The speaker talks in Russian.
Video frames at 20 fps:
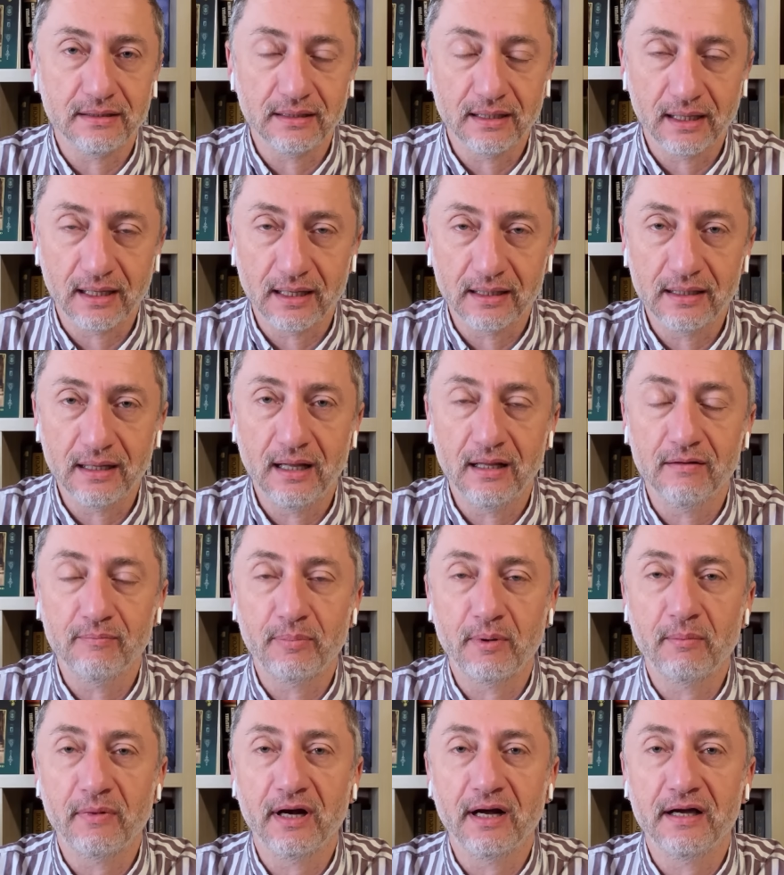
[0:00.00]
на канал,
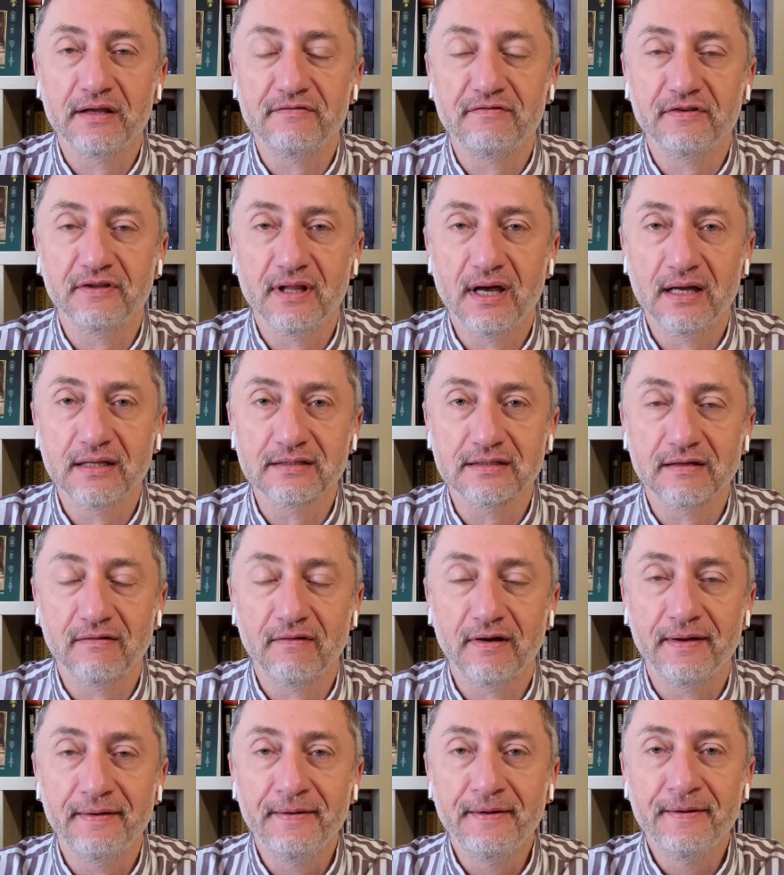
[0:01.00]
помогать
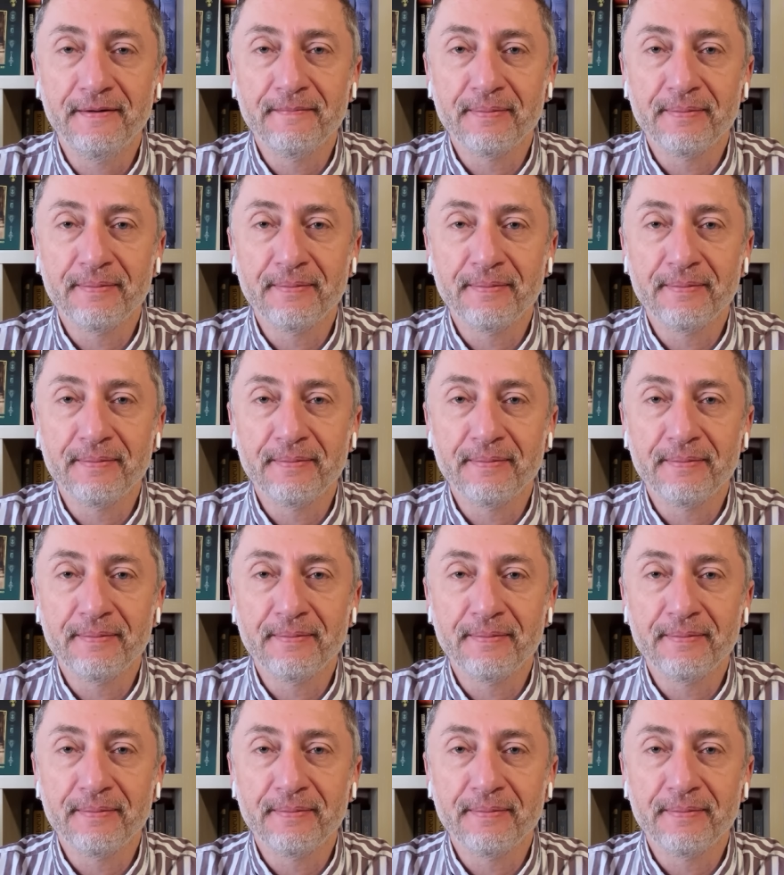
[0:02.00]
финансово.